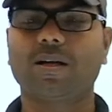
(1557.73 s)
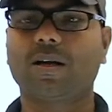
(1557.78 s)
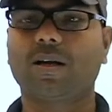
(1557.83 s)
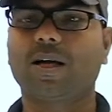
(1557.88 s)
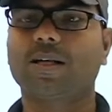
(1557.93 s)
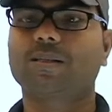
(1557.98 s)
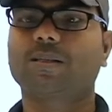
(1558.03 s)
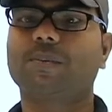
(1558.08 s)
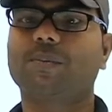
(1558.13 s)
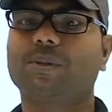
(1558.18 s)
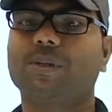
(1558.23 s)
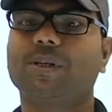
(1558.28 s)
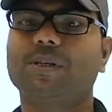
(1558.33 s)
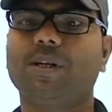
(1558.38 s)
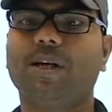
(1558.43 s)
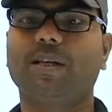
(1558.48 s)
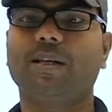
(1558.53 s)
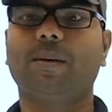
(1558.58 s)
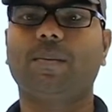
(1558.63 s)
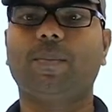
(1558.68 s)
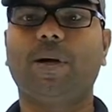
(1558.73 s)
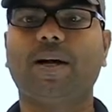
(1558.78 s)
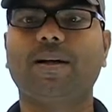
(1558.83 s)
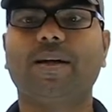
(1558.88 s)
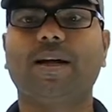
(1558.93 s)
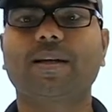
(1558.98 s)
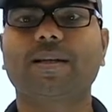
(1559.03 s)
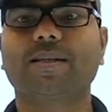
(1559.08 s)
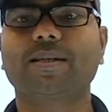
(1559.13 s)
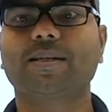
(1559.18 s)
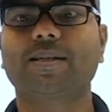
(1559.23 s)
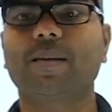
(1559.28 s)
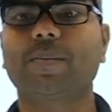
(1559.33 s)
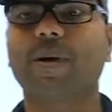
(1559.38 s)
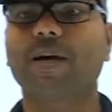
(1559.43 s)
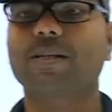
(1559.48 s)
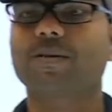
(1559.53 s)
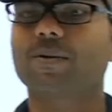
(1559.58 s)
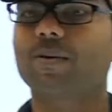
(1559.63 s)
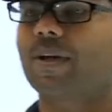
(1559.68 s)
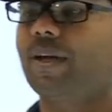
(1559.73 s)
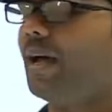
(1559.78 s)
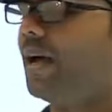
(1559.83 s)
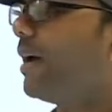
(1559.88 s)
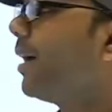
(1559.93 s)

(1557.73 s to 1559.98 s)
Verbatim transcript: का सबसे ज्यादा भंडार किसके पास हो गया